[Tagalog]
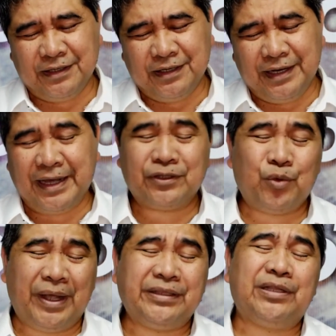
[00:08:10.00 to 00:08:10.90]
ng
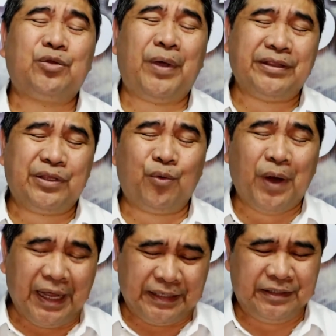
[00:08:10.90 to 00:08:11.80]
2021,
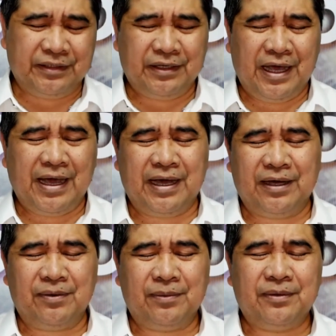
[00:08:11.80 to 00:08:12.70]

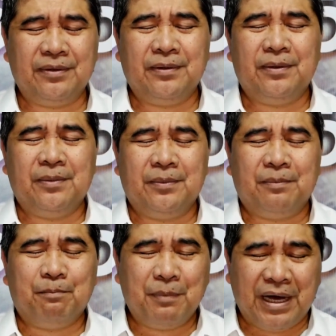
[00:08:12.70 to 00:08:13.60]
ang
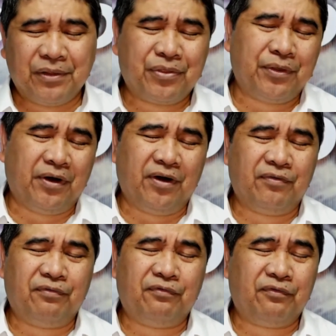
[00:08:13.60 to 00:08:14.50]
month of
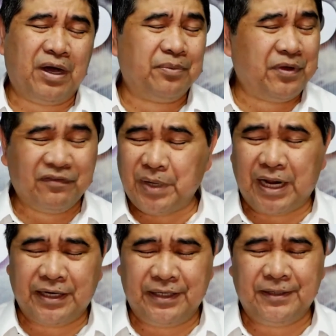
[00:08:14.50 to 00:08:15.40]

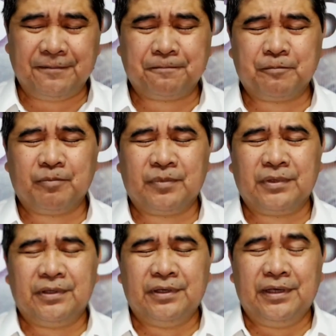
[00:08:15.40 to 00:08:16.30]
February.
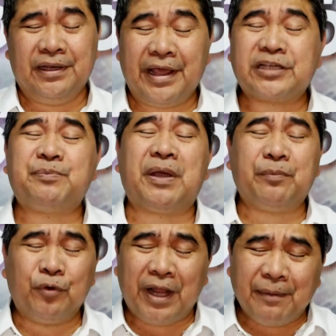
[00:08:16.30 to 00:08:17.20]

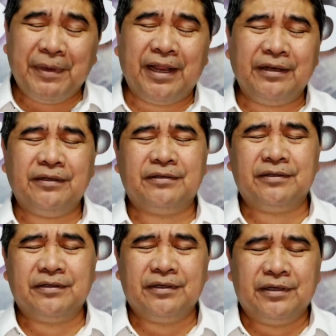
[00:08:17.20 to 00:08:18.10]
Ina-expect po namin
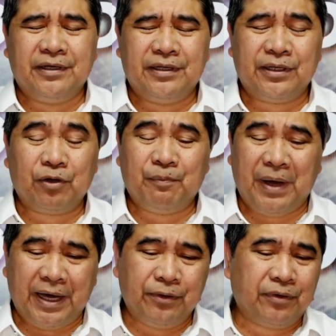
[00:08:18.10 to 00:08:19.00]
na kung
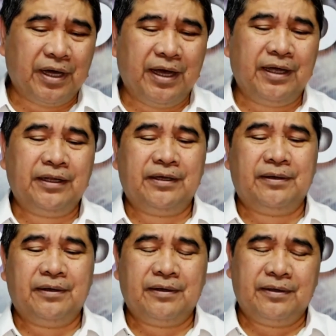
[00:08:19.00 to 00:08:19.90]
paano ka
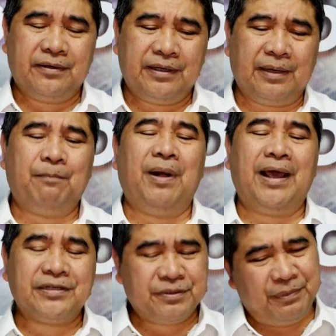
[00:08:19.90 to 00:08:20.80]

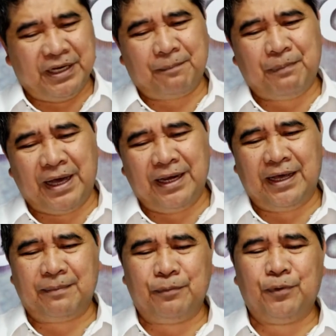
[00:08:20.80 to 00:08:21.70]
nag-bless, pinagpala
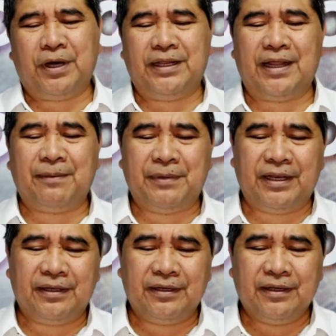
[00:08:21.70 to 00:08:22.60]
ang buhay
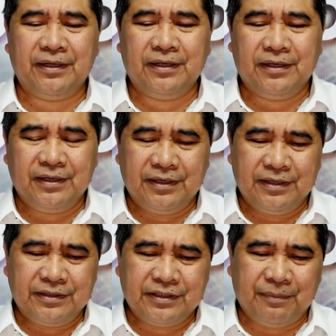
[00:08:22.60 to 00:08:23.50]
namin
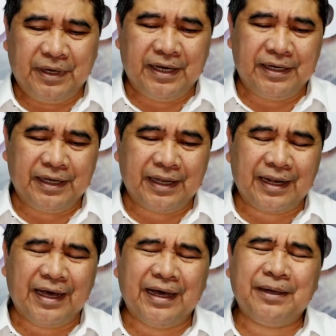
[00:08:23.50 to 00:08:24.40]
sa mga
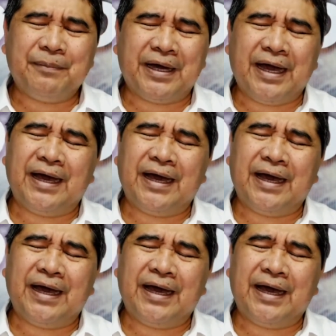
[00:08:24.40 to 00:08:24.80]
nakaraang mga